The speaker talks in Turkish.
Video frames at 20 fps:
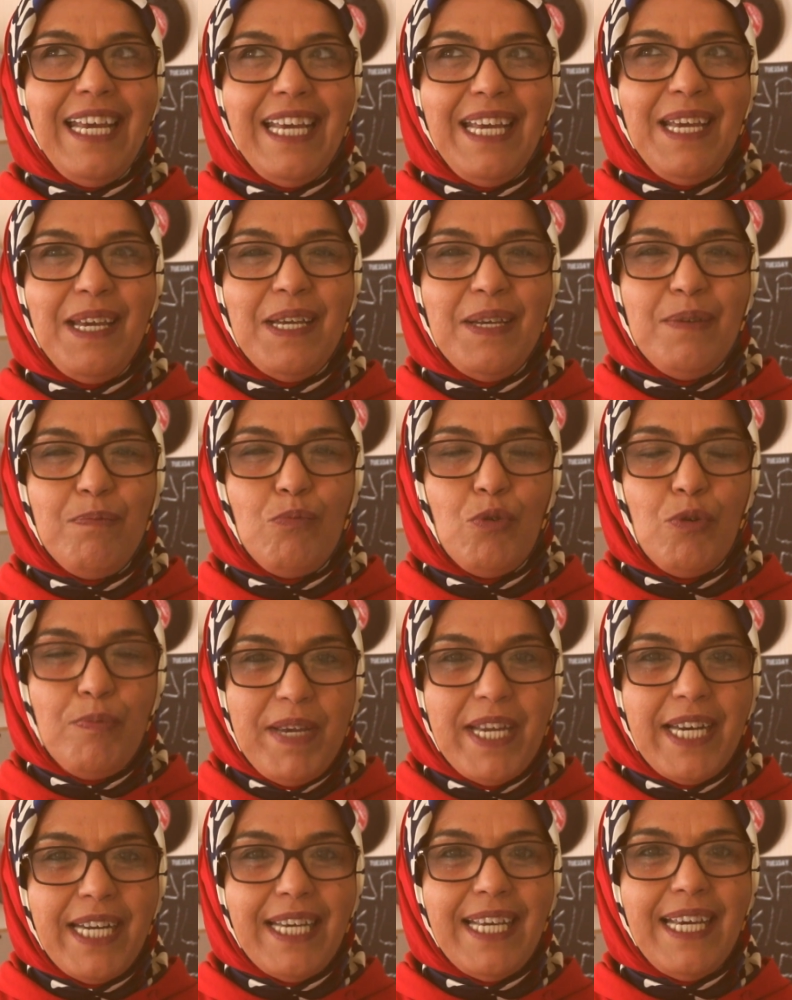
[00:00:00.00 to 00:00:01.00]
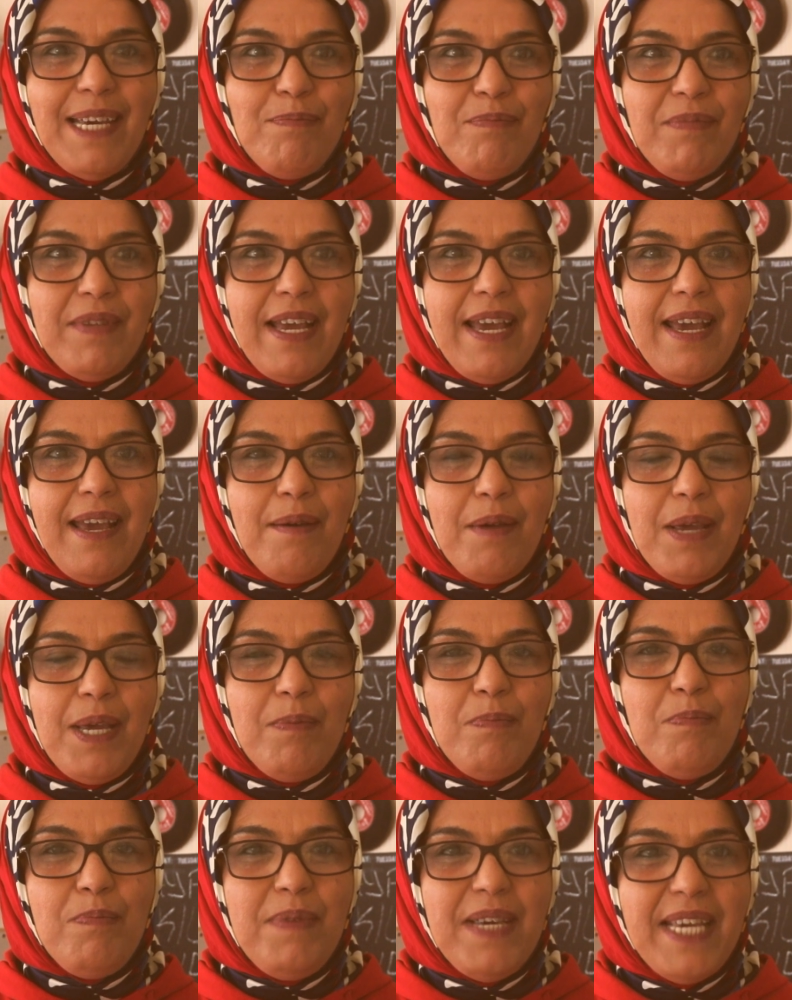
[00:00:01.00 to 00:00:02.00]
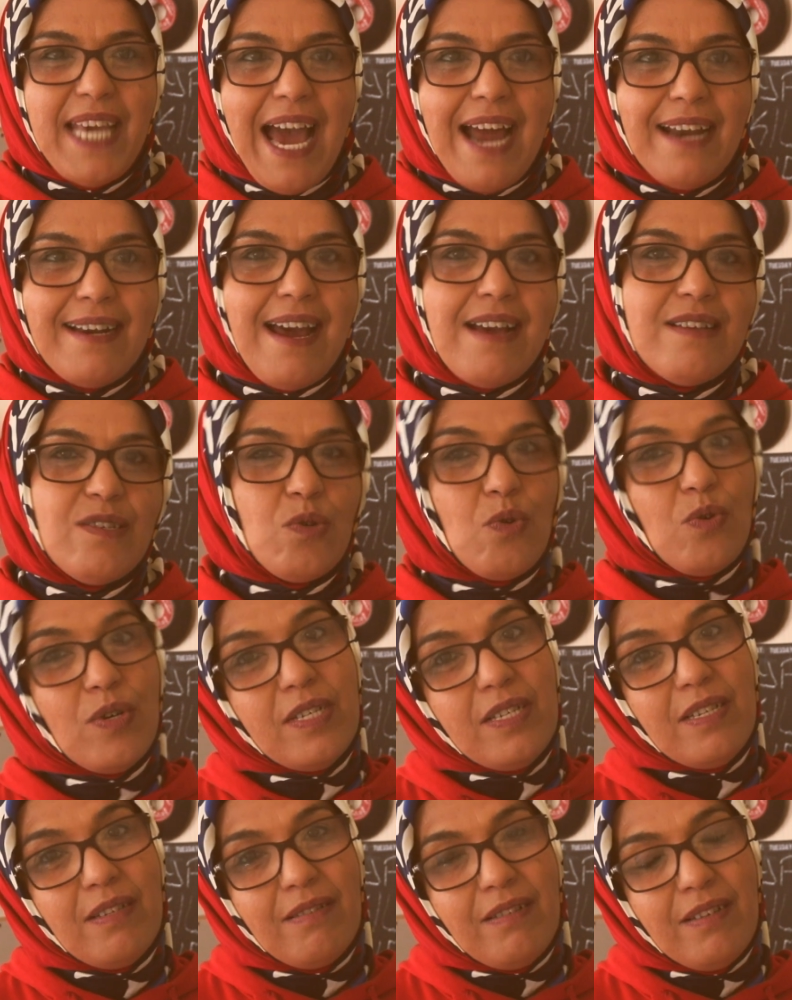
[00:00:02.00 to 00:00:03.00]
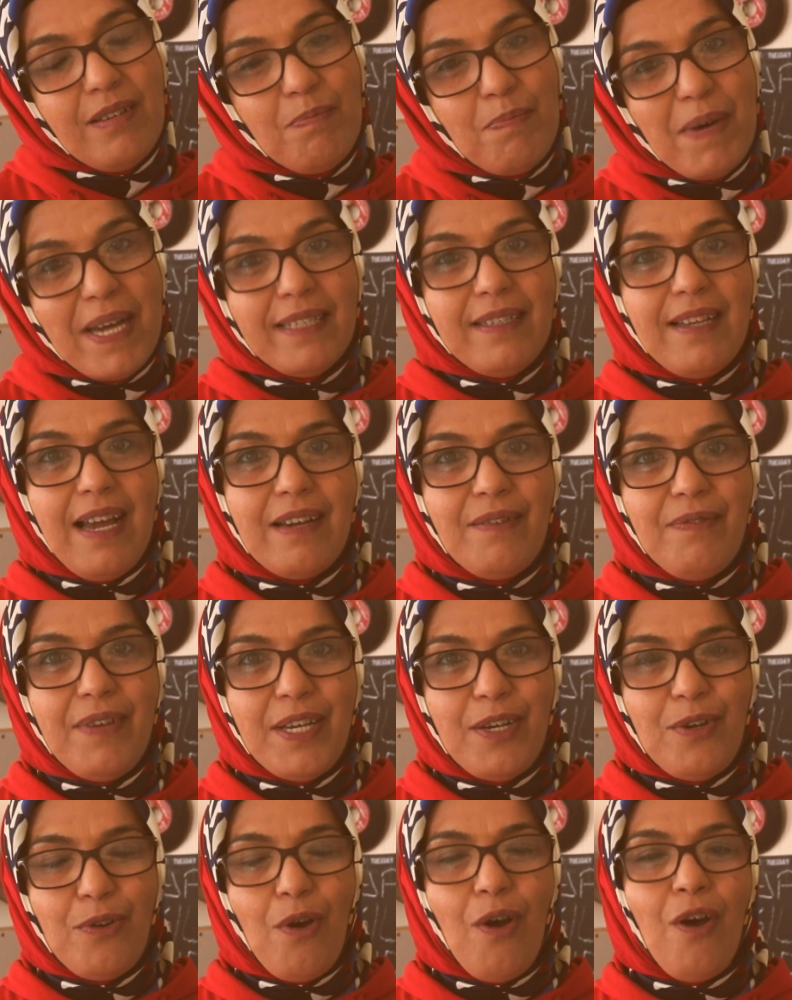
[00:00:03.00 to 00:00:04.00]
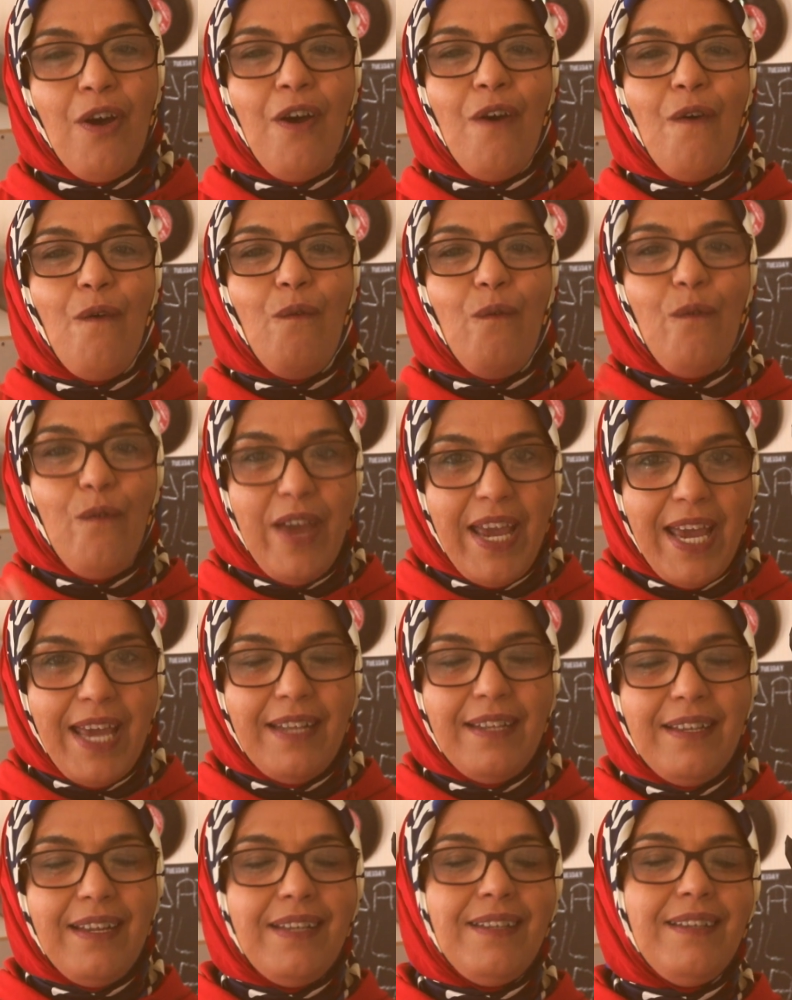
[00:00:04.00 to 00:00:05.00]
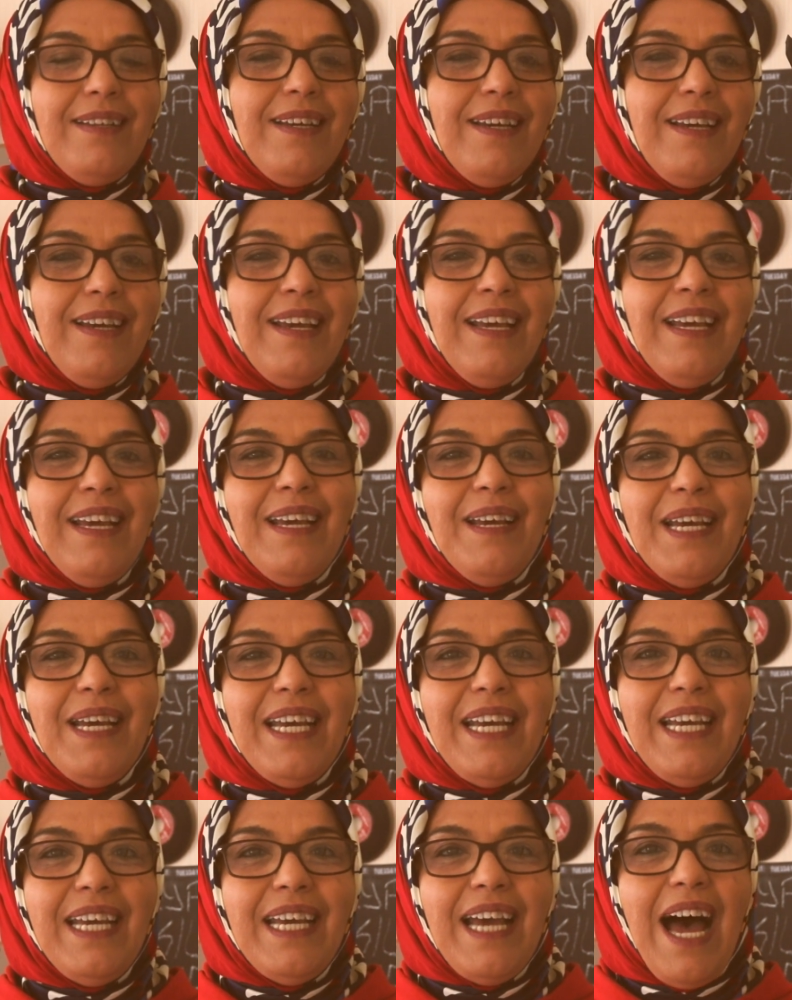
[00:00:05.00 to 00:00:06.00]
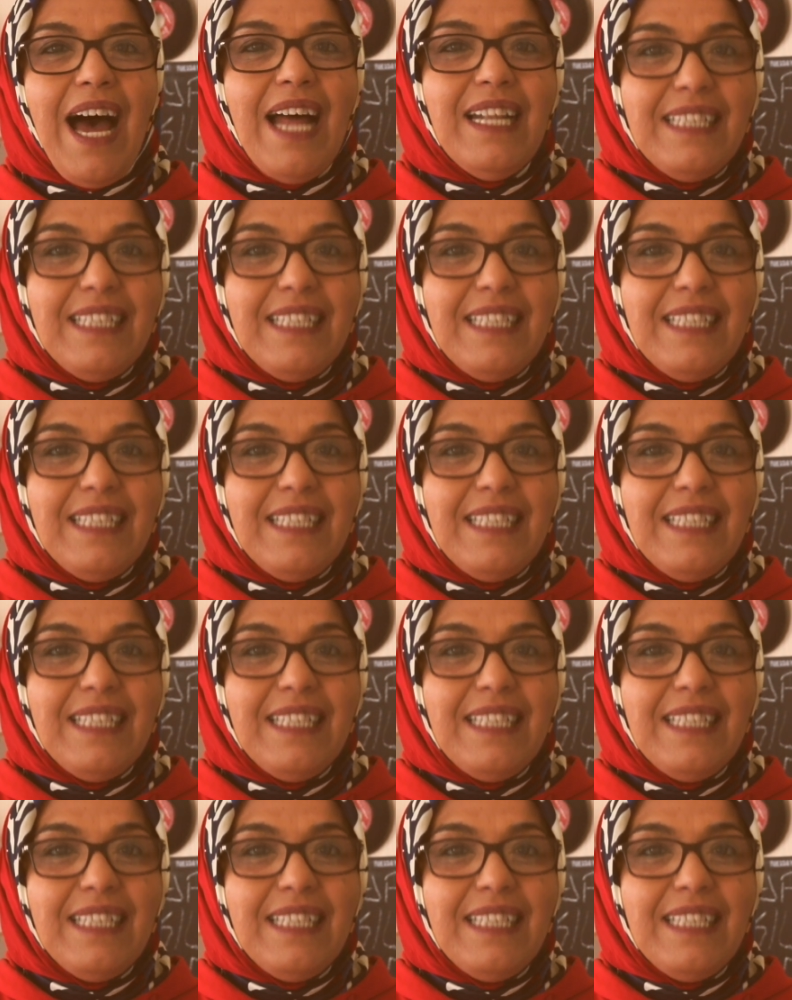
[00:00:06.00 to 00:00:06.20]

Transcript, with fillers: E, bu birikim de e, bir yerden sonra e, patlak veriyor. Ve dedi e,